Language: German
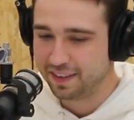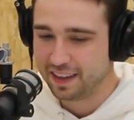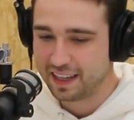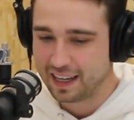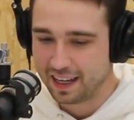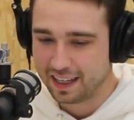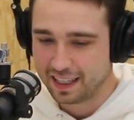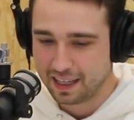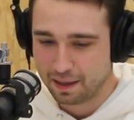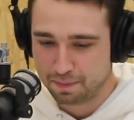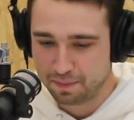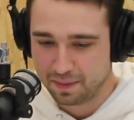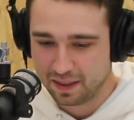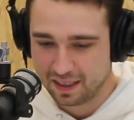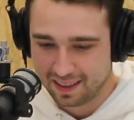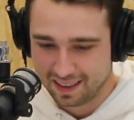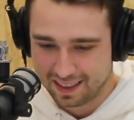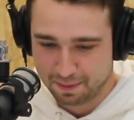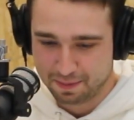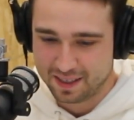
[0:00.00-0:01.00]
wie kann, ich habe
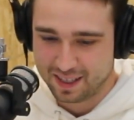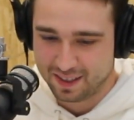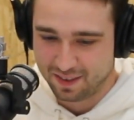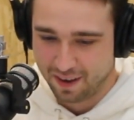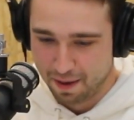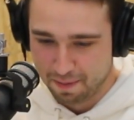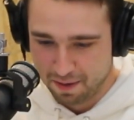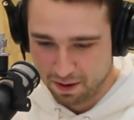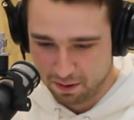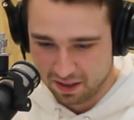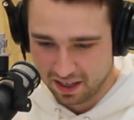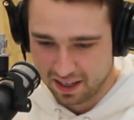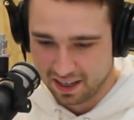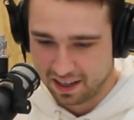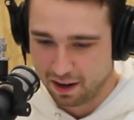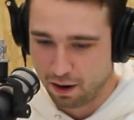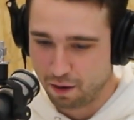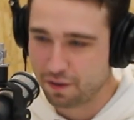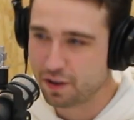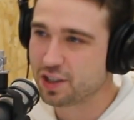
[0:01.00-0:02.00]
ich habe zweimal
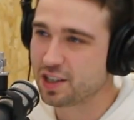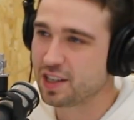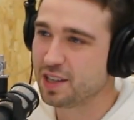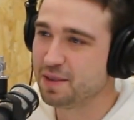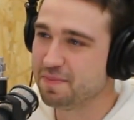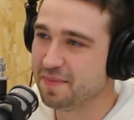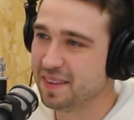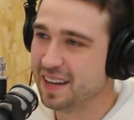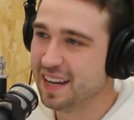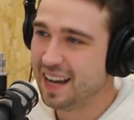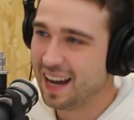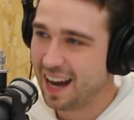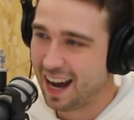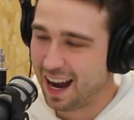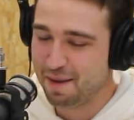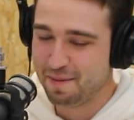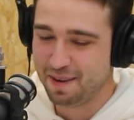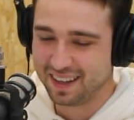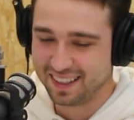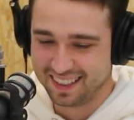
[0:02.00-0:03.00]
untereinander aufgeschrieben,
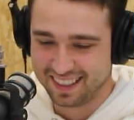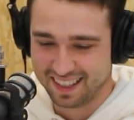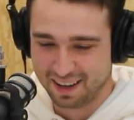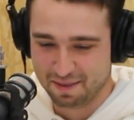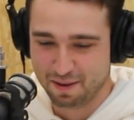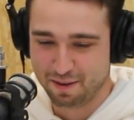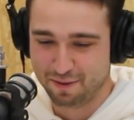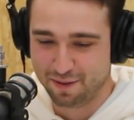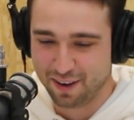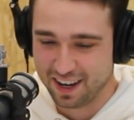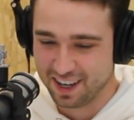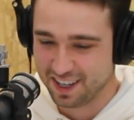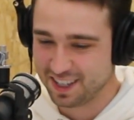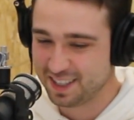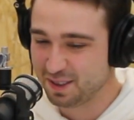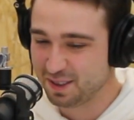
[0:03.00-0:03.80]
einmal richtig, einmal falsch.